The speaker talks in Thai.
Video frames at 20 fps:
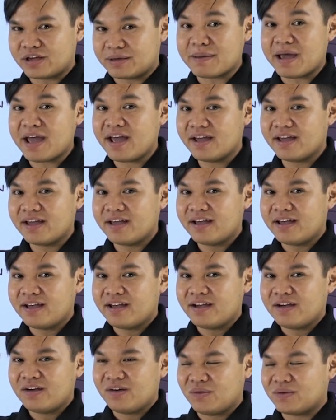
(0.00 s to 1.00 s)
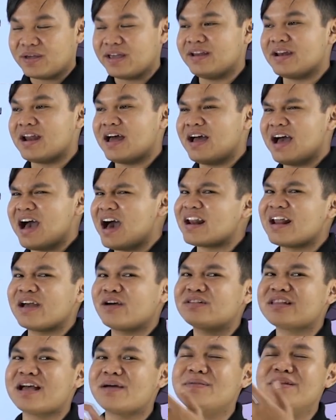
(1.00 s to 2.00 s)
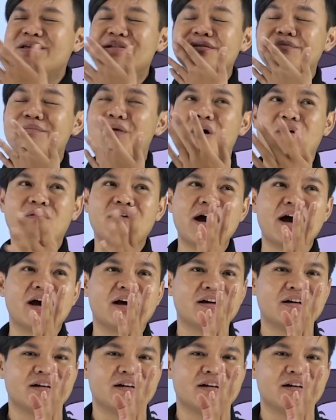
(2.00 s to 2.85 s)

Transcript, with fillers: ไหมโอเคนะอะไรก็ตามที่มันบอกว่า